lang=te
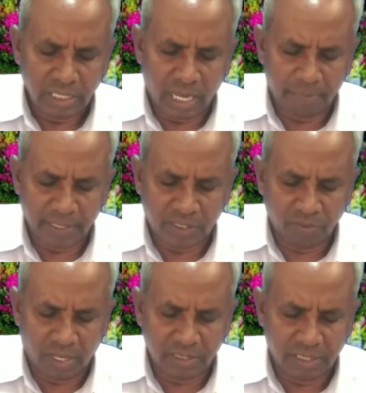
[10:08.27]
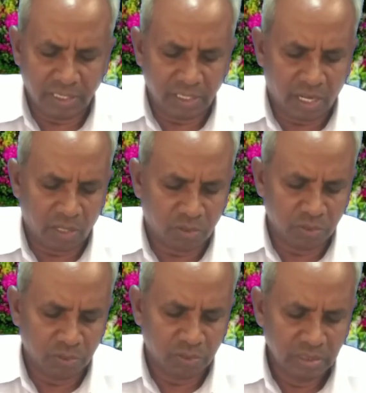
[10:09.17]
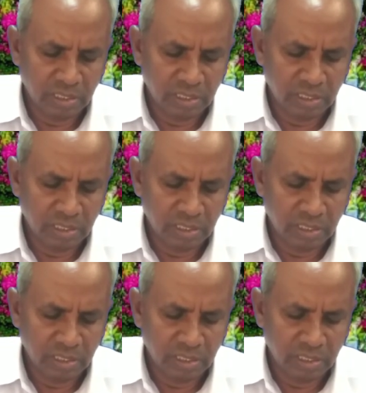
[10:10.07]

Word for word: నా ప్రతివాదికి నాకును